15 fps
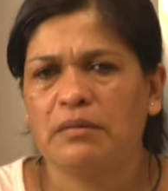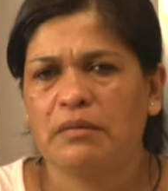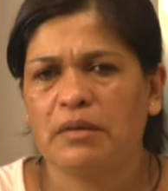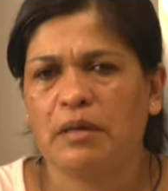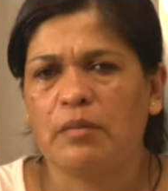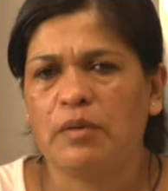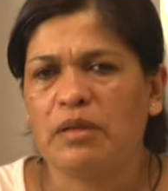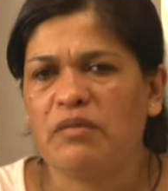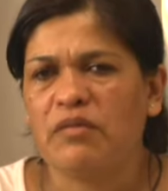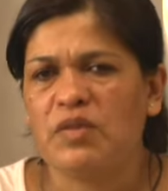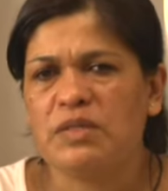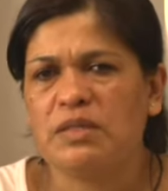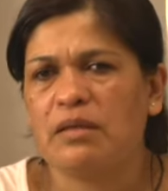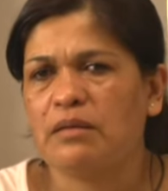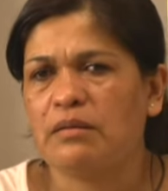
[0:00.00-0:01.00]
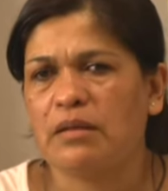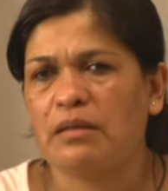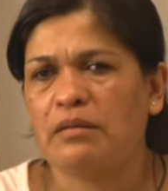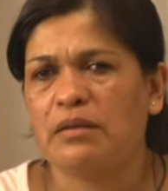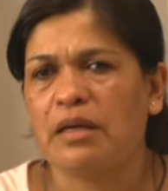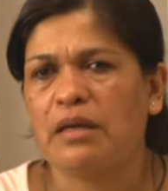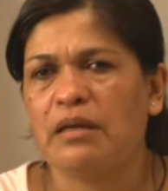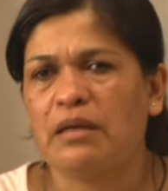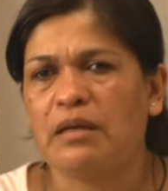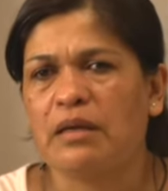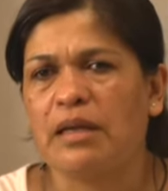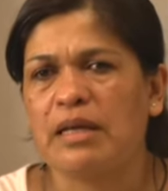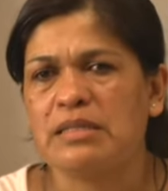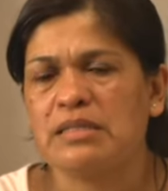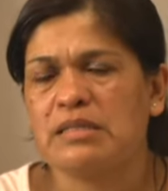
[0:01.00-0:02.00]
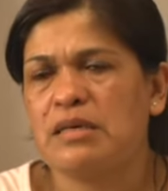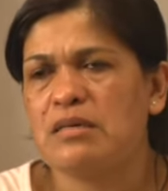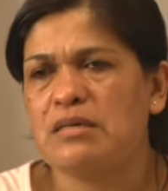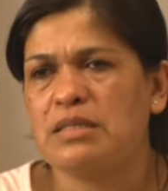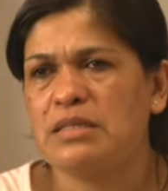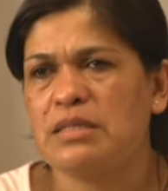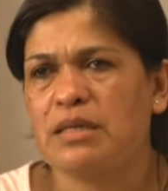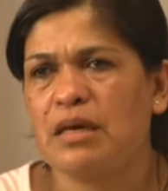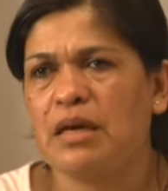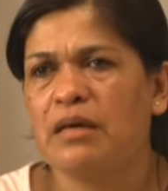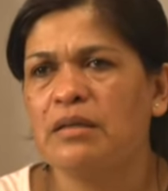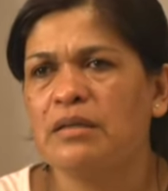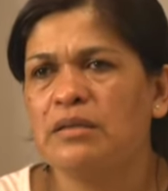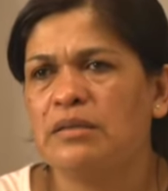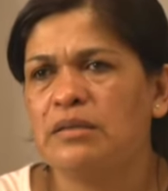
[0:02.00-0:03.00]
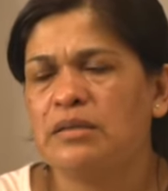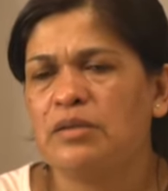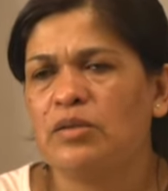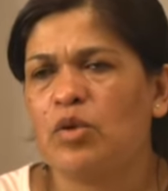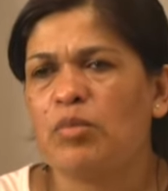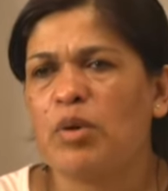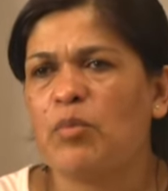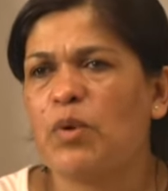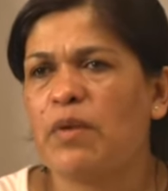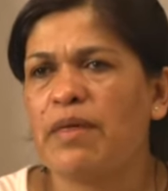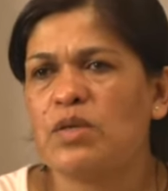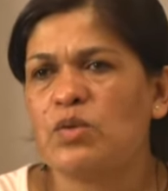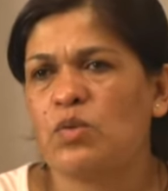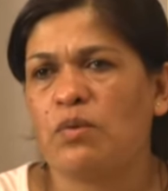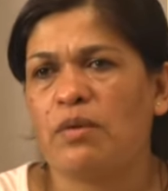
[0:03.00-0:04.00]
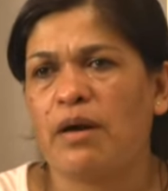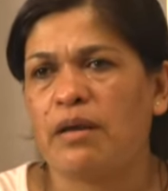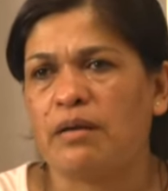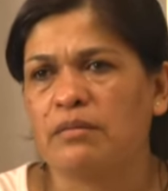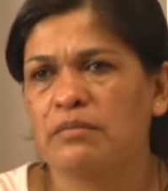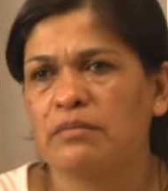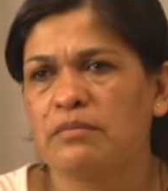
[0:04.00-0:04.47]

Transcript: Es muy difícil entender que la ciencia no me puede ayudar